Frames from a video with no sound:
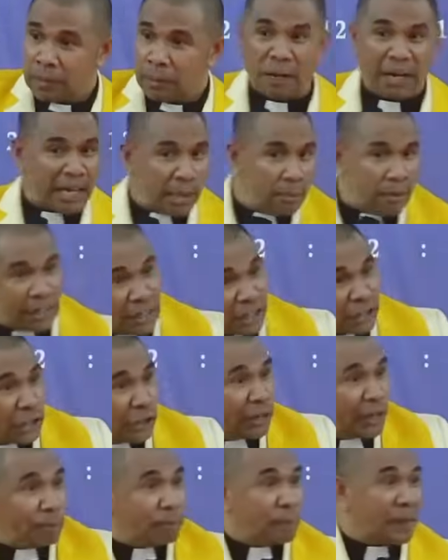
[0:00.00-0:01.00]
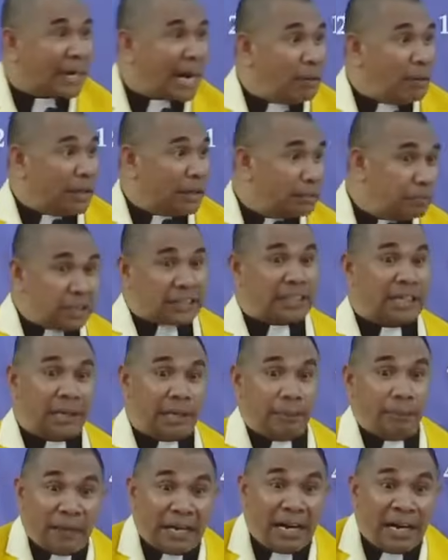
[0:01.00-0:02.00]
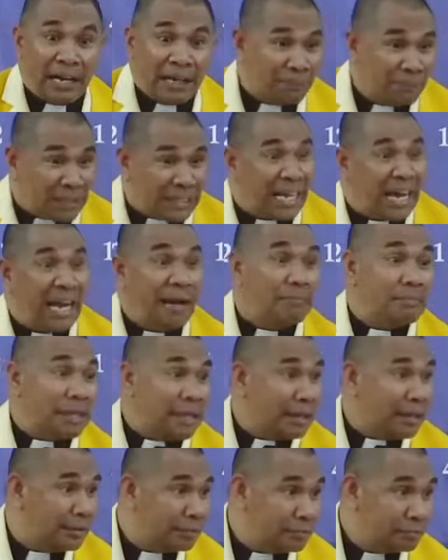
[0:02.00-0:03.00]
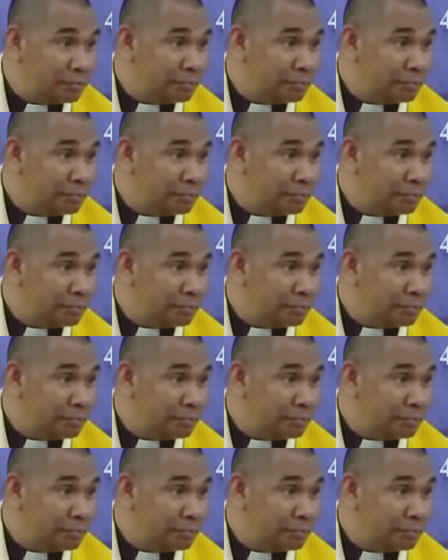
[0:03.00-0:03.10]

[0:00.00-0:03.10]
Bagaimana seorang perawan bisa bisa hamil?